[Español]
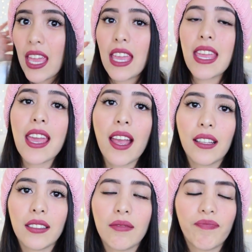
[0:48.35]
Y
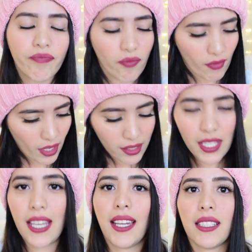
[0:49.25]

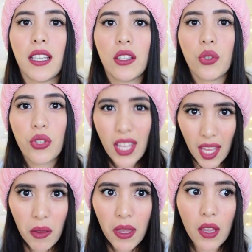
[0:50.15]
Chicas, si
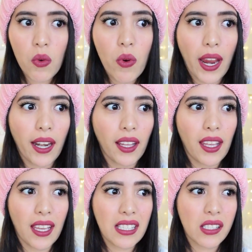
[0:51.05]
ustedes viven en un lugar
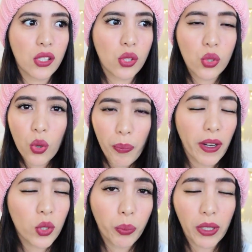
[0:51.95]
que es
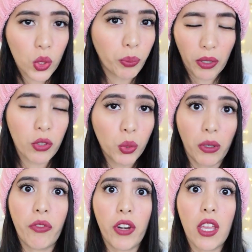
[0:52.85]
súper, súper, súper,
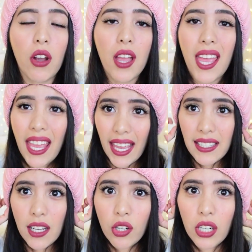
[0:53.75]
súper frío,
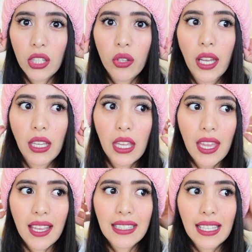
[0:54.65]
este gorrito de
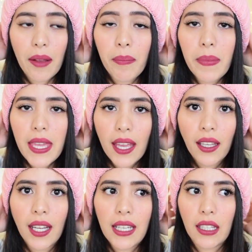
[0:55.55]
aquí está
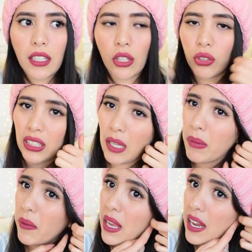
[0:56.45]
bien calientito, te
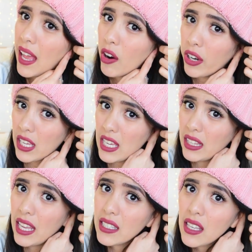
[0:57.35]
tapa bien las
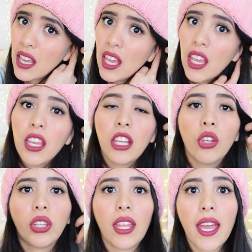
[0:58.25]
orejitas y
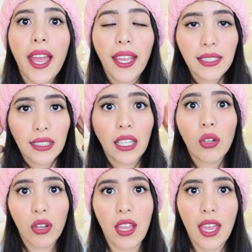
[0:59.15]
no te deja que se te
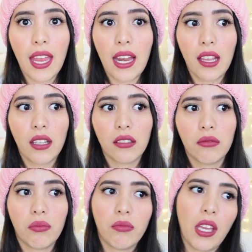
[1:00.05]
congelen.
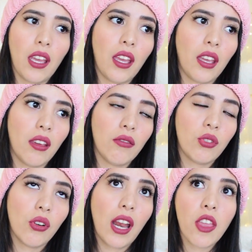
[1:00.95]
Eh,
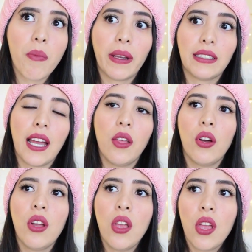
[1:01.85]
yo el año
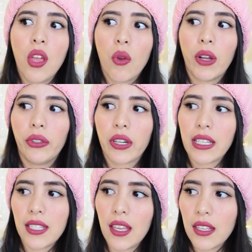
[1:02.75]
pasado, cuando
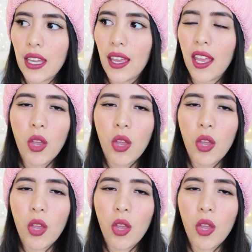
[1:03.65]
recién llegué,